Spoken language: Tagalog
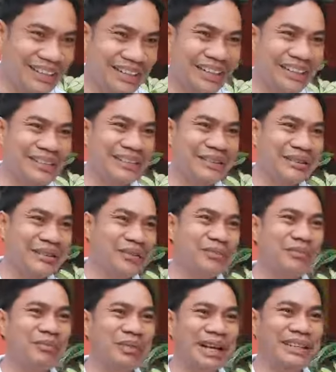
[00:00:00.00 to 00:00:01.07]
eh, isa yung
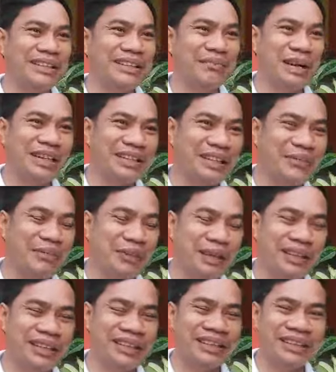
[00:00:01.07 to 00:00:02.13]
bata, bata pa.
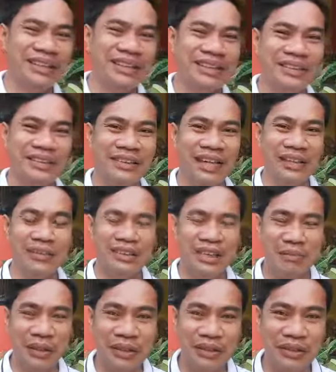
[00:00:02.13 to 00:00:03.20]
Oh, ano
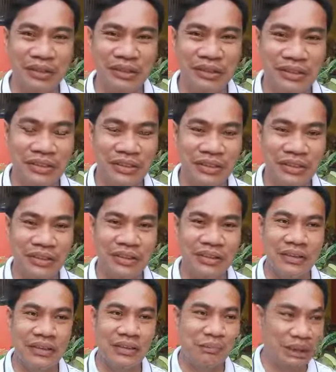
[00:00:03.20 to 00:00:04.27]
sabi ng Diyos?
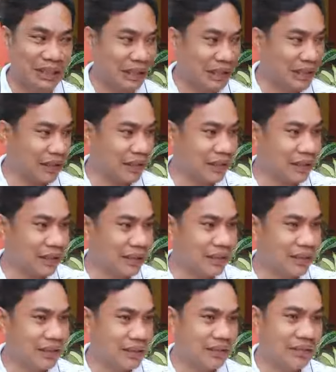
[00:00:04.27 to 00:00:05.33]
Pinahilera.
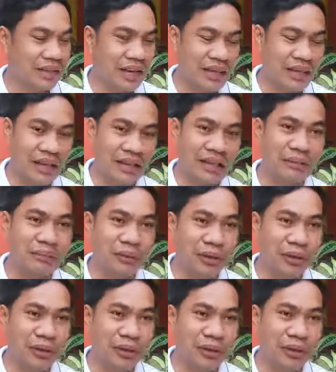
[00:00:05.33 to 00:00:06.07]
Oh, anak, yan po,